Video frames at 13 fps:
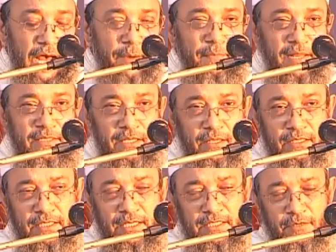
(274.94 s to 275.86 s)
আমরা
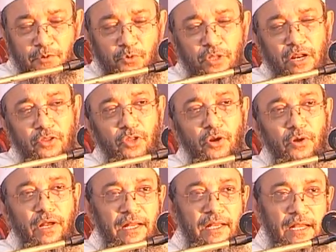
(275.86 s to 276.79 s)
যেমন উদাহরণ
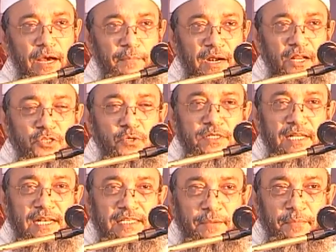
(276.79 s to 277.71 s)
দরকার আমরা রসুল
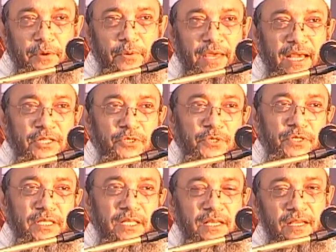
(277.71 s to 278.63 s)
সাল্লাহ সাল্লাম হয়ে
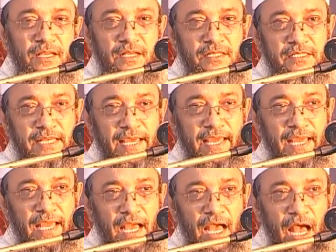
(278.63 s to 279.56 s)
গেছেন যে
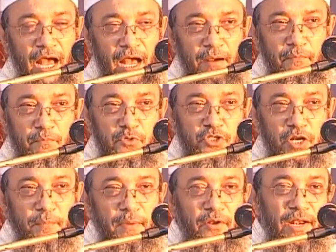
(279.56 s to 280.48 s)

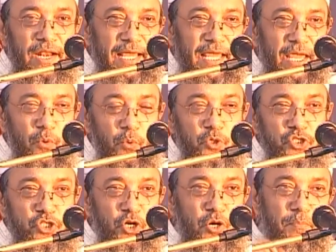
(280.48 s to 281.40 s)
মুসলমানের লাগি
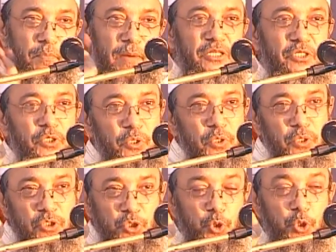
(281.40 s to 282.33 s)
উৎসব মাত্র
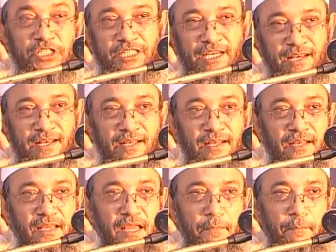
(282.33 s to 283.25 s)
দুইটা
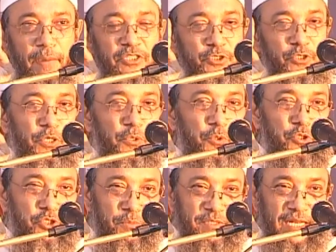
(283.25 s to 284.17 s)
বাৎসরিক
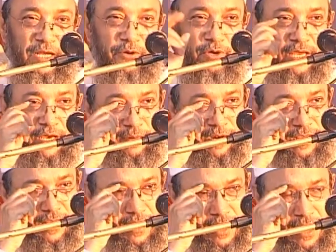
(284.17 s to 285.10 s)
উৎসব যারা কই আমরা
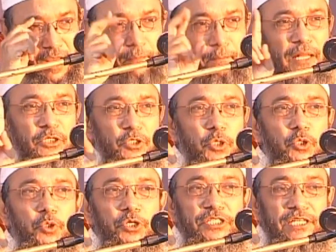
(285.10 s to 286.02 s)
মাত্র
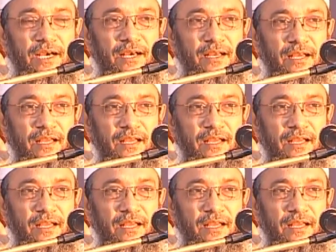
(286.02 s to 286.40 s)
দুইটা